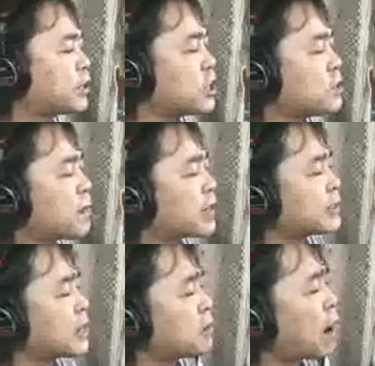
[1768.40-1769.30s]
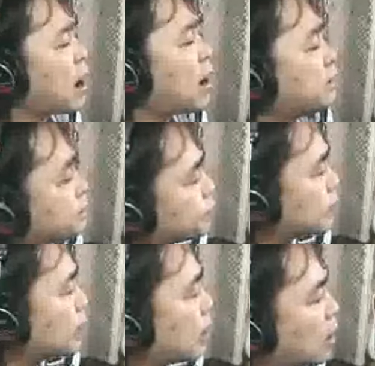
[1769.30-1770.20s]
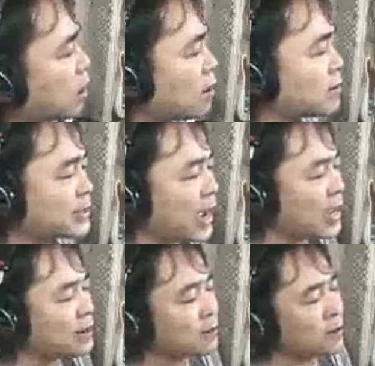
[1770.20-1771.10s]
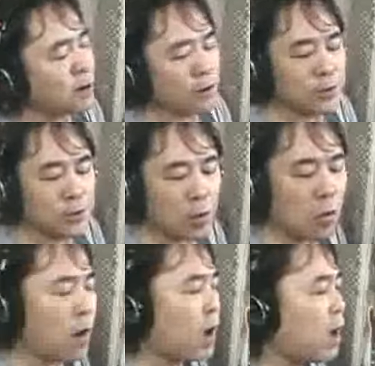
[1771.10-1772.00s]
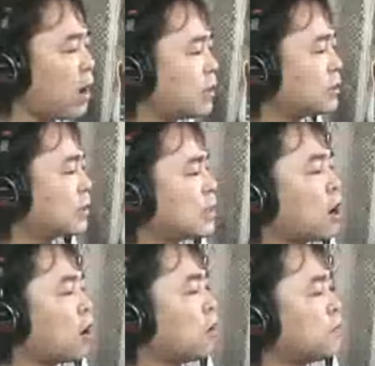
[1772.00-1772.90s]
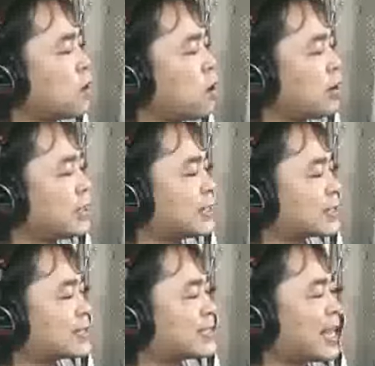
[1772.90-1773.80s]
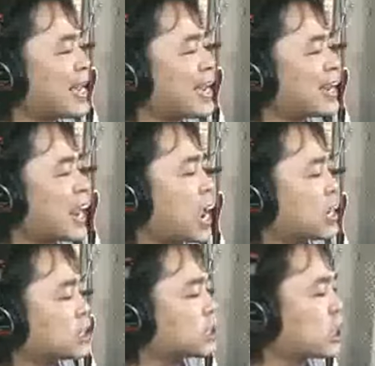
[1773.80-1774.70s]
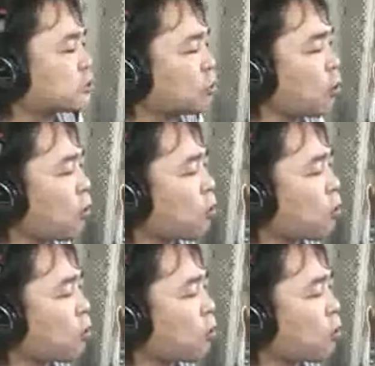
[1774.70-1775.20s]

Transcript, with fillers: 今では他のことは思い出せないけど